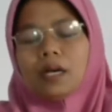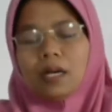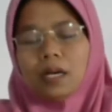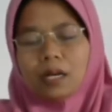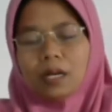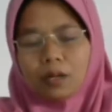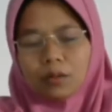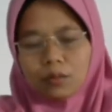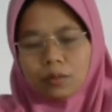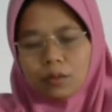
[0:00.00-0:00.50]

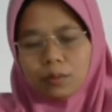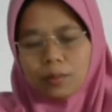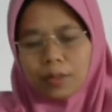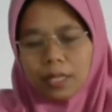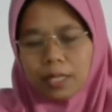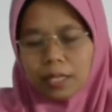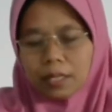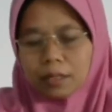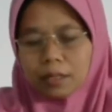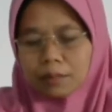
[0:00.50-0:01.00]
a'udzu
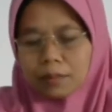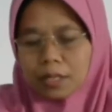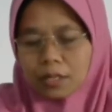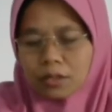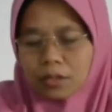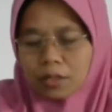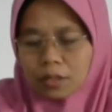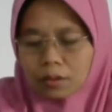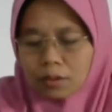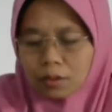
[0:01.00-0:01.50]
billahi
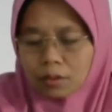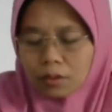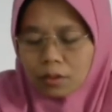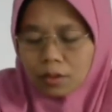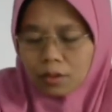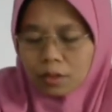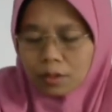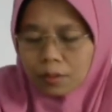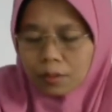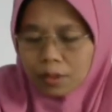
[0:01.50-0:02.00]
minasyaitonir
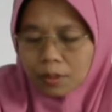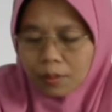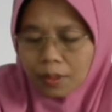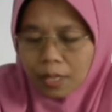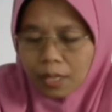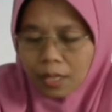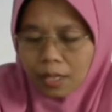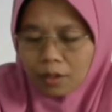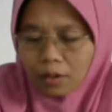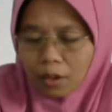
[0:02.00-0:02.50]
rajim
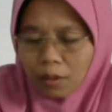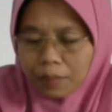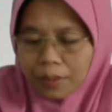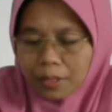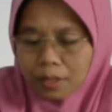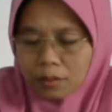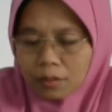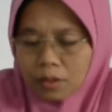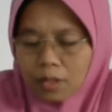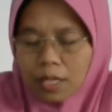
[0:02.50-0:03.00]

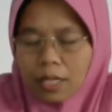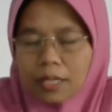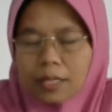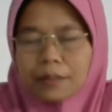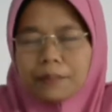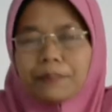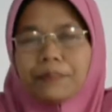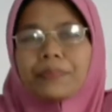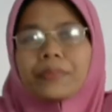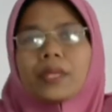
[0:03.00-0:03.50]

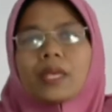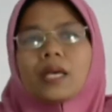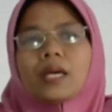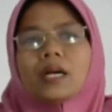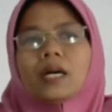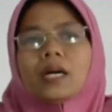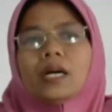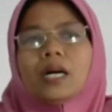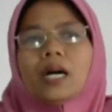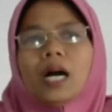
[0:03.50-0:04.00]
bismillahirrahmanirrahim
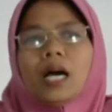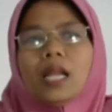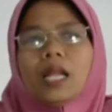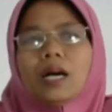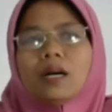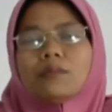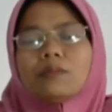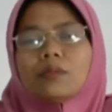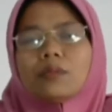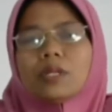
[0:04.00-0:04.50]

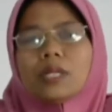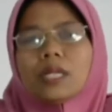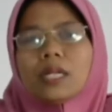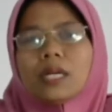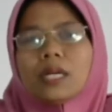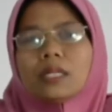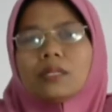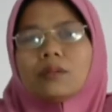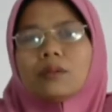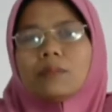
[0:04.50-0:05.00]

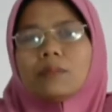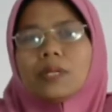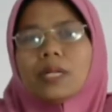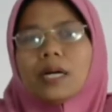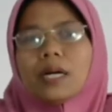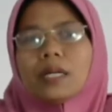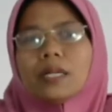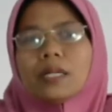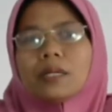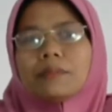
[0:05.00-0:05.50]
alhamdulillahi rabbil
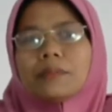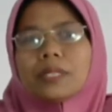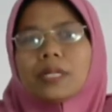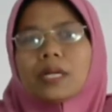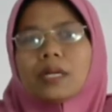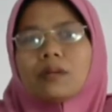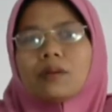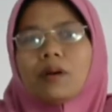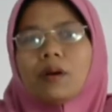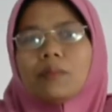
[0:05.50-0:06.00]
alamin
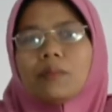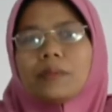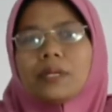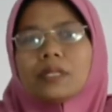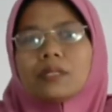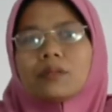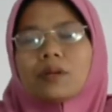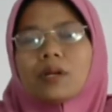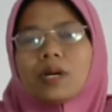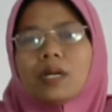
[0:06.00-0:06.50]

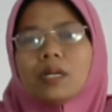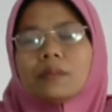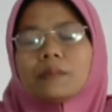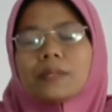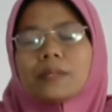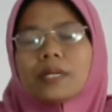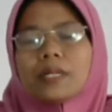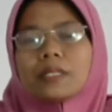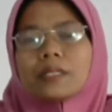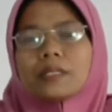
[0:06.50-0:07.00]
arrahmanirrahim
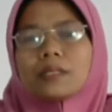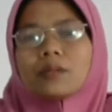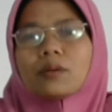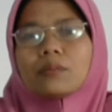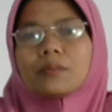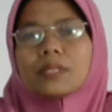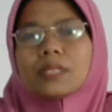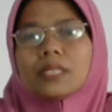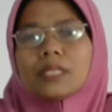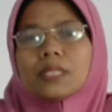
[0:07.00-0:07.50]
maliki
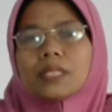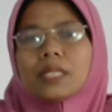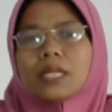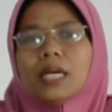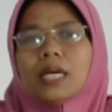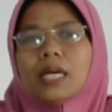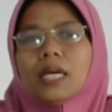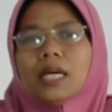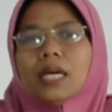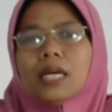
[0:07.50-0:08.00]
yaumiddin
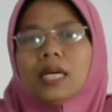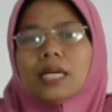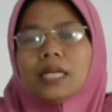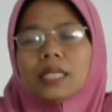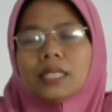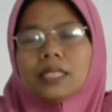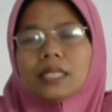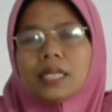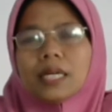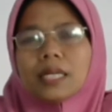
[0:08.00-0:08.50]

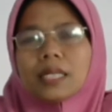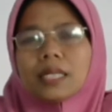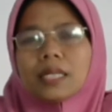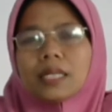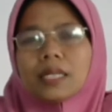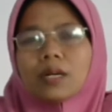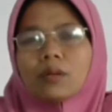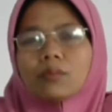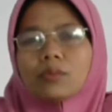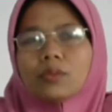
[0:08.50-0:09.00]
إياك
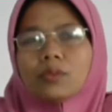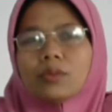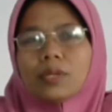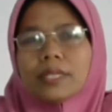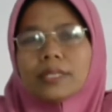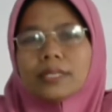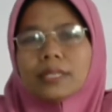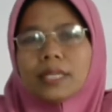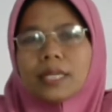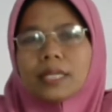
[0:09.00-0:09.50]
نعبد
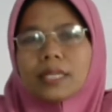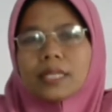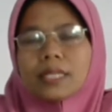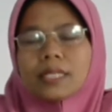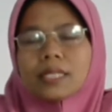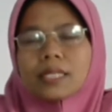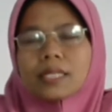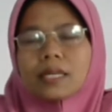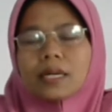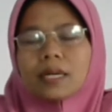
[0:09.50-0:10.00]
وإياك
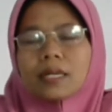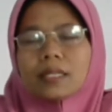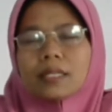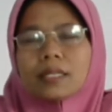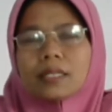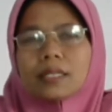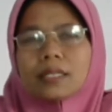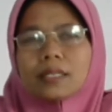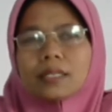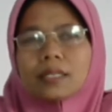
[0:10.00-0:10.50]

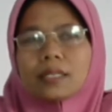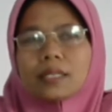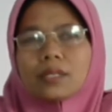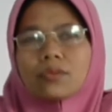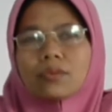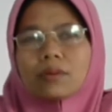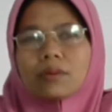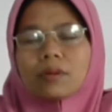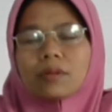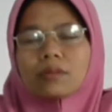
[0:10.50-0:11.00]
نستعين إهدنا
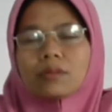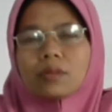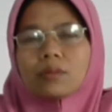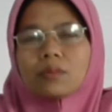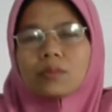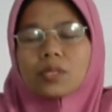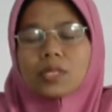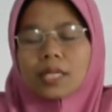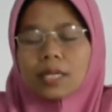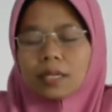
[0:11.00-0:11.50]
الصراط
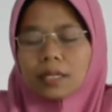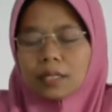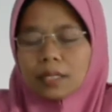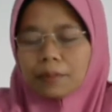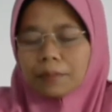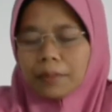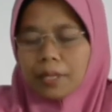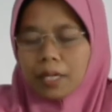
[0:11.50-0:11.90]
المستقيم